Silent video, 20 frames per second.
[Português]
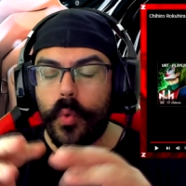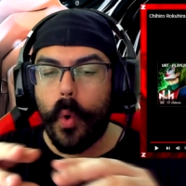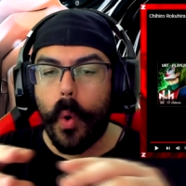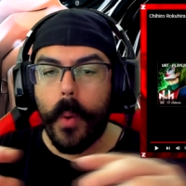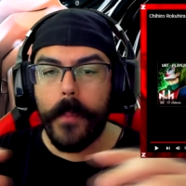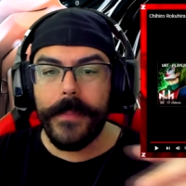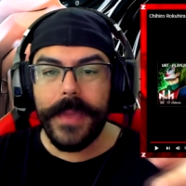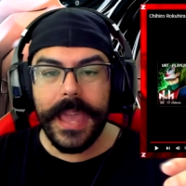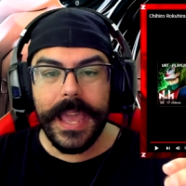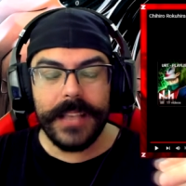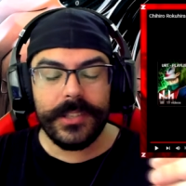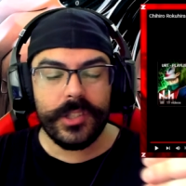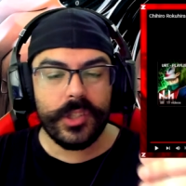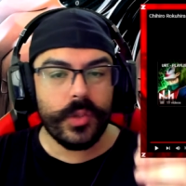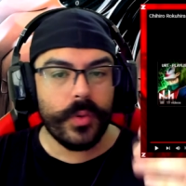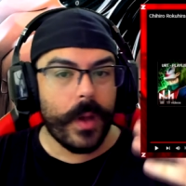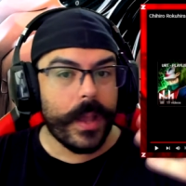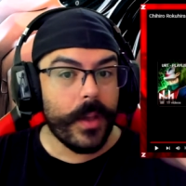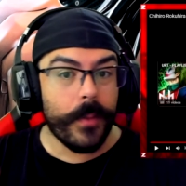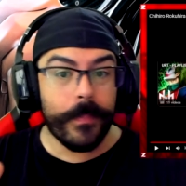um
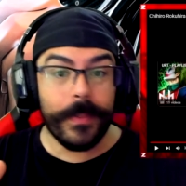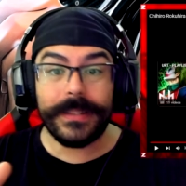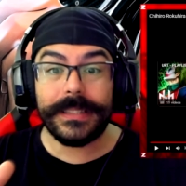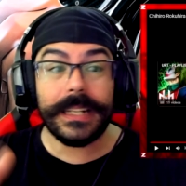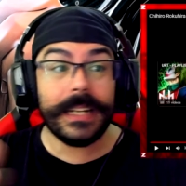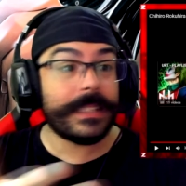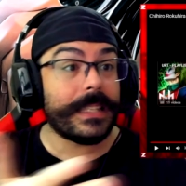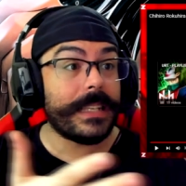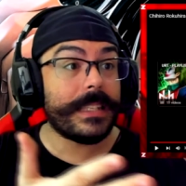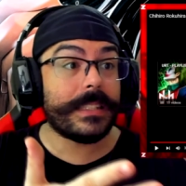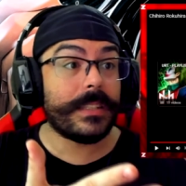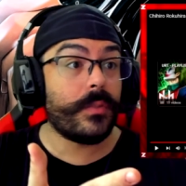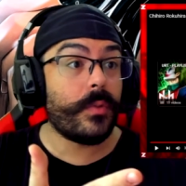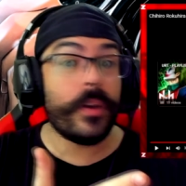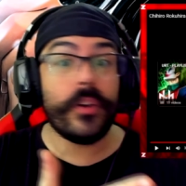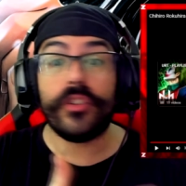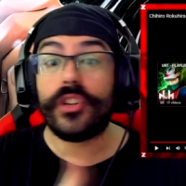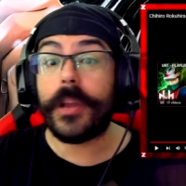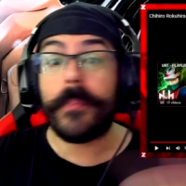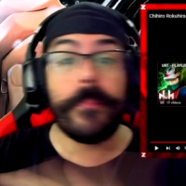começo, aí eu prestava
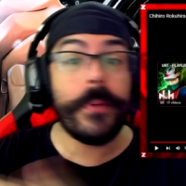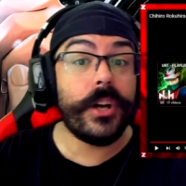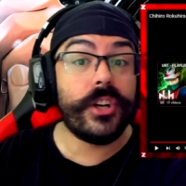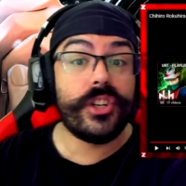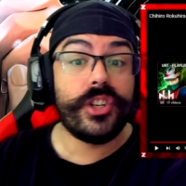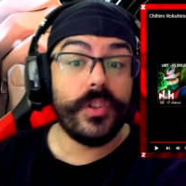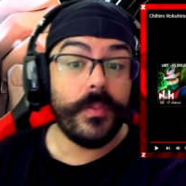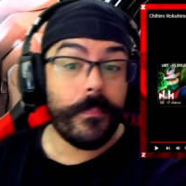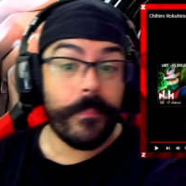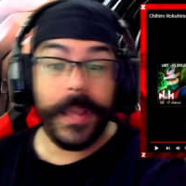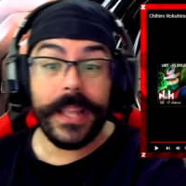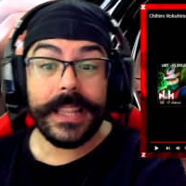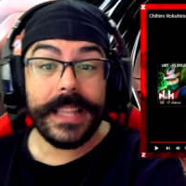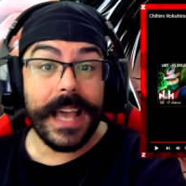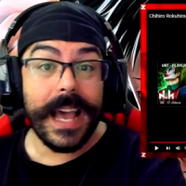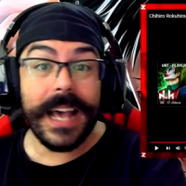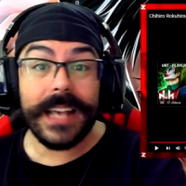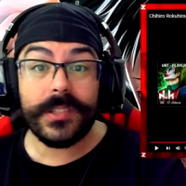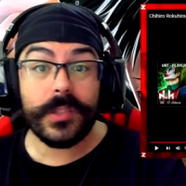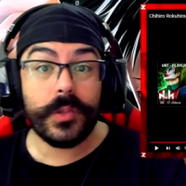atenção, aí eu já perdi um
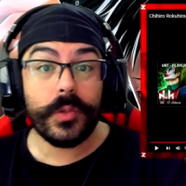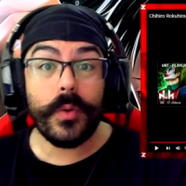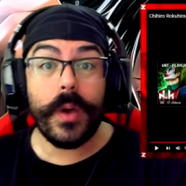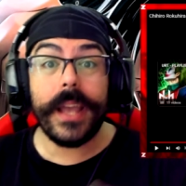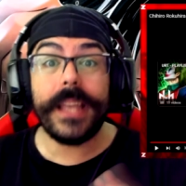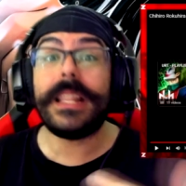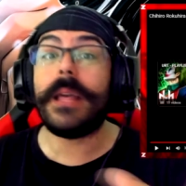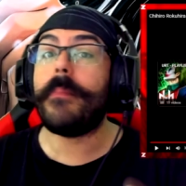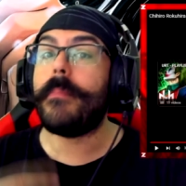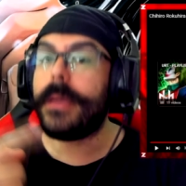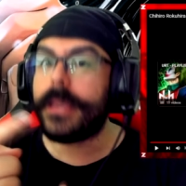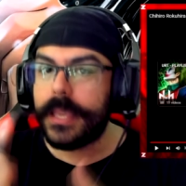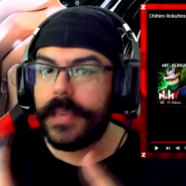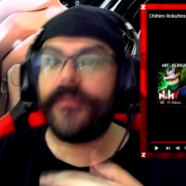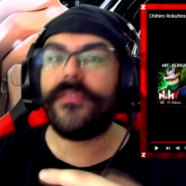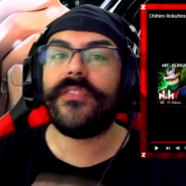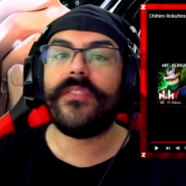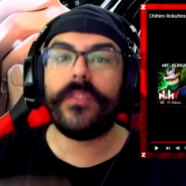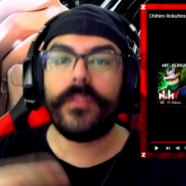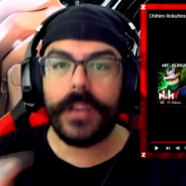pedaço. Ainda bem
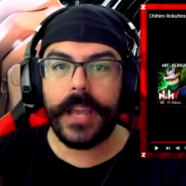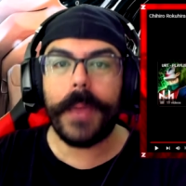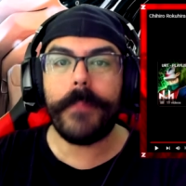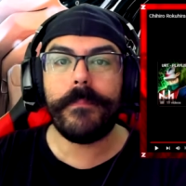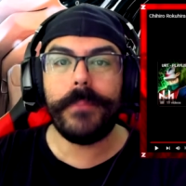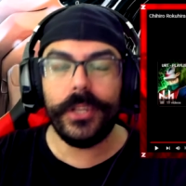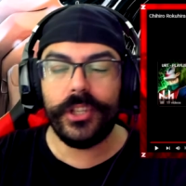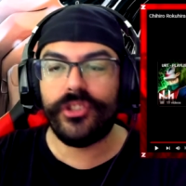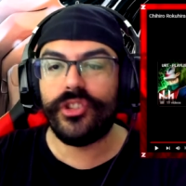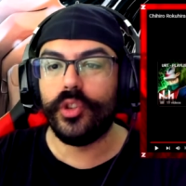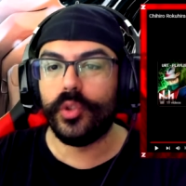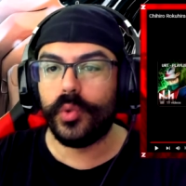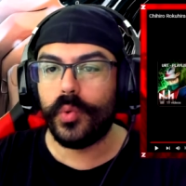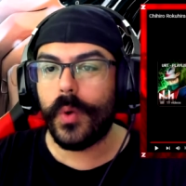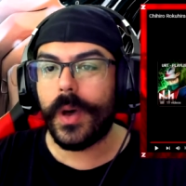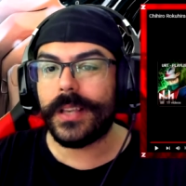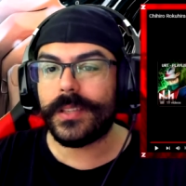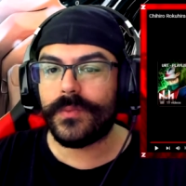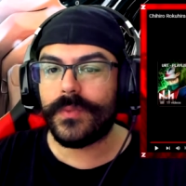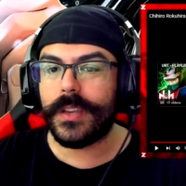que repetiu
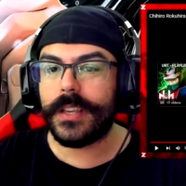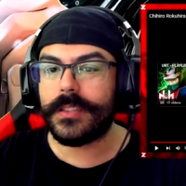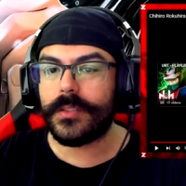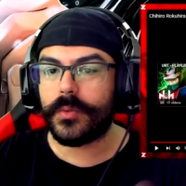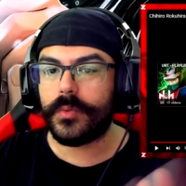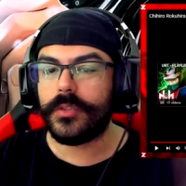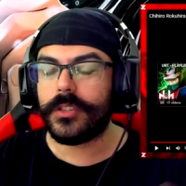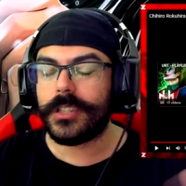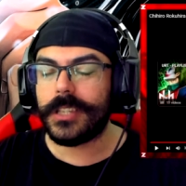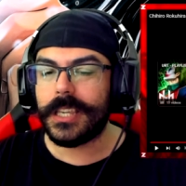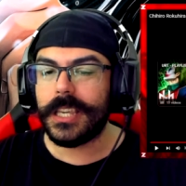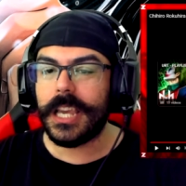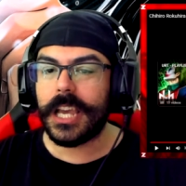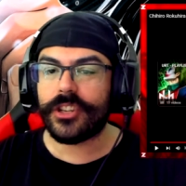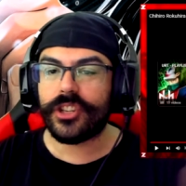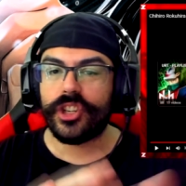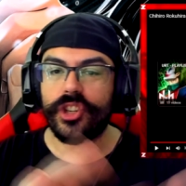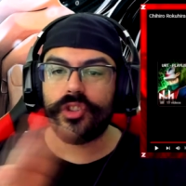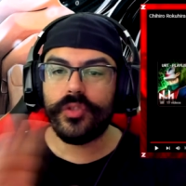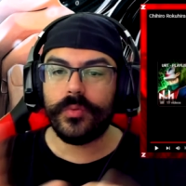duas vezes, eu consegui,
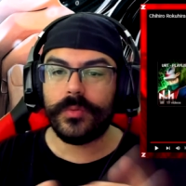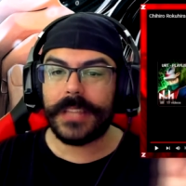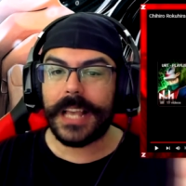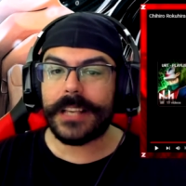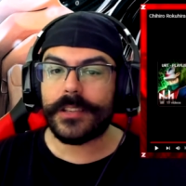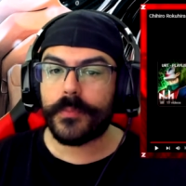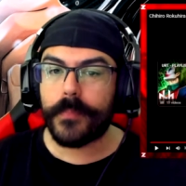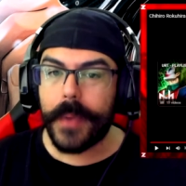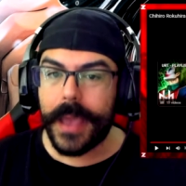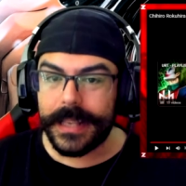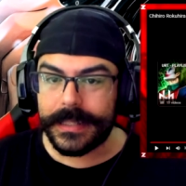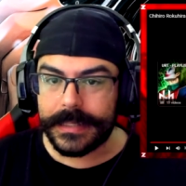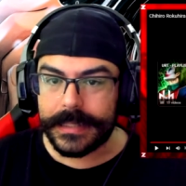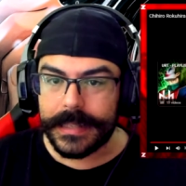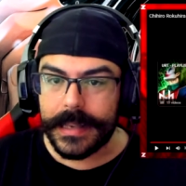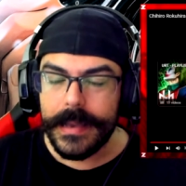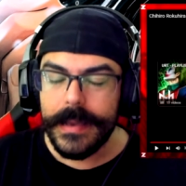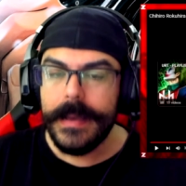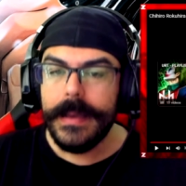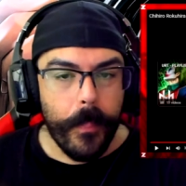acho que, juntar as
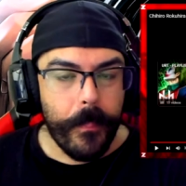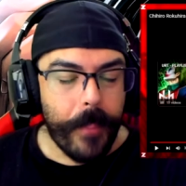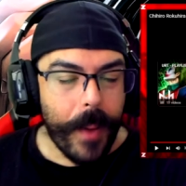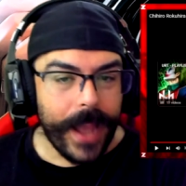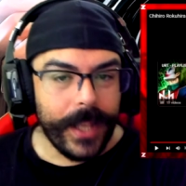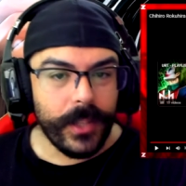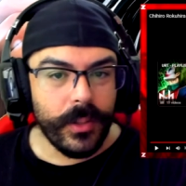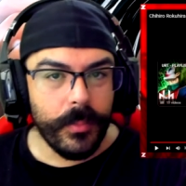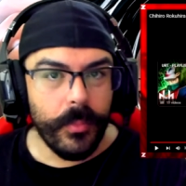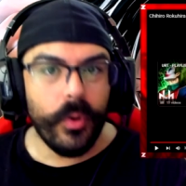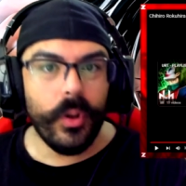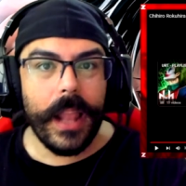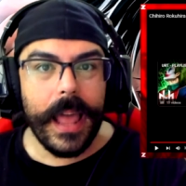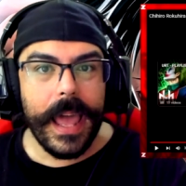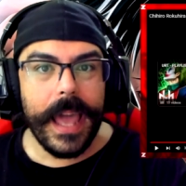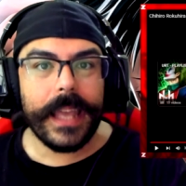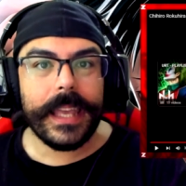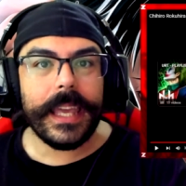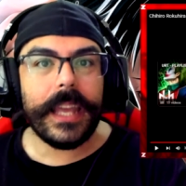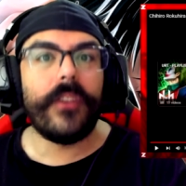peças. O pai do
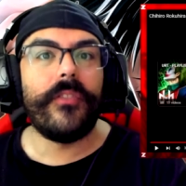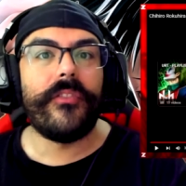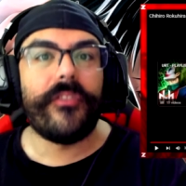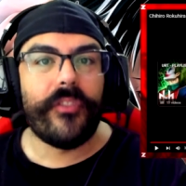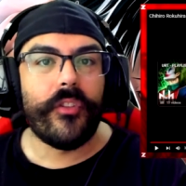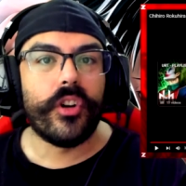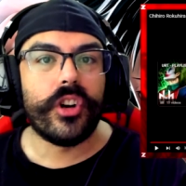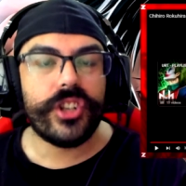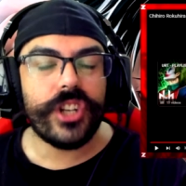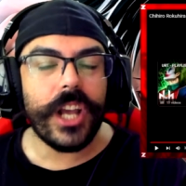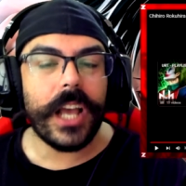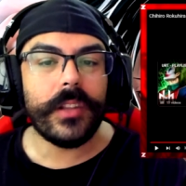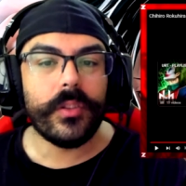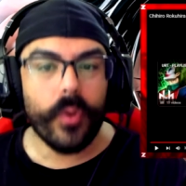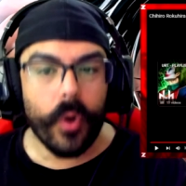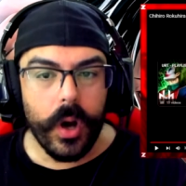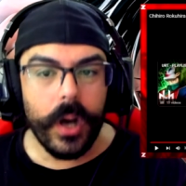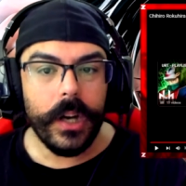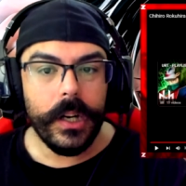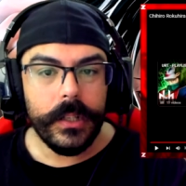moleque era um
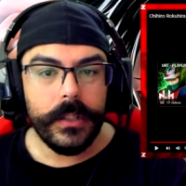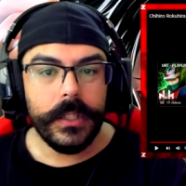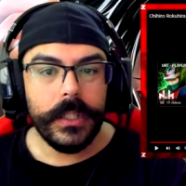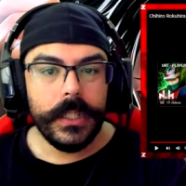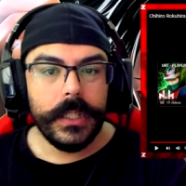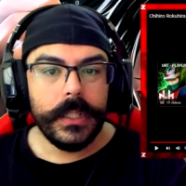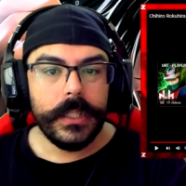forjador,